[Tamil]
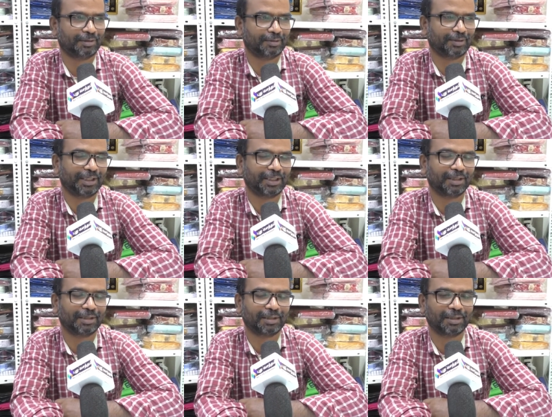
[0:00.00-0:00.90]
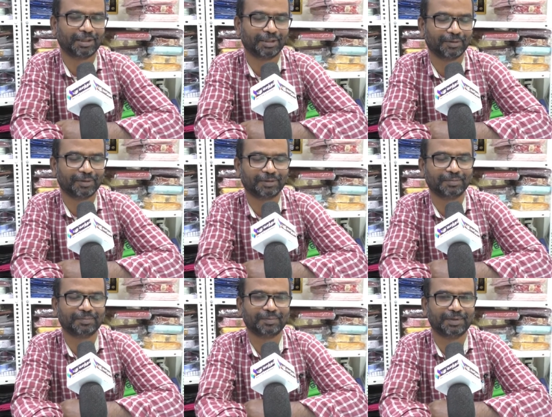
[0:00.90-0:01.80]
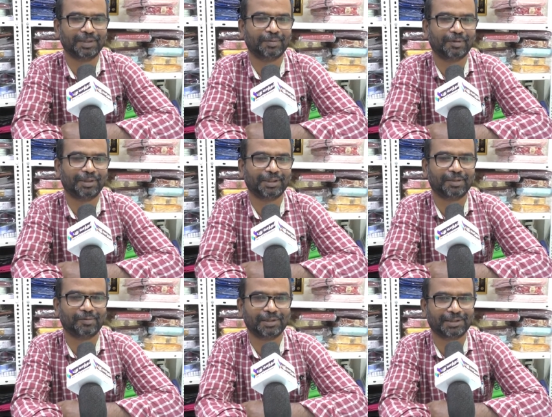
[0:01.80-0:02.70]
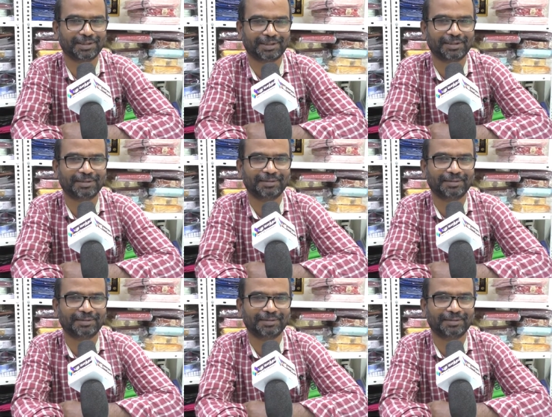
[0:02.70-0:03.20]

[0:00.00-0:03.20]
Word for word: வாடிக்கையாளர்கள் அனைவருக்கும் தீபாவளி நல்வாழ்த்துக்கள்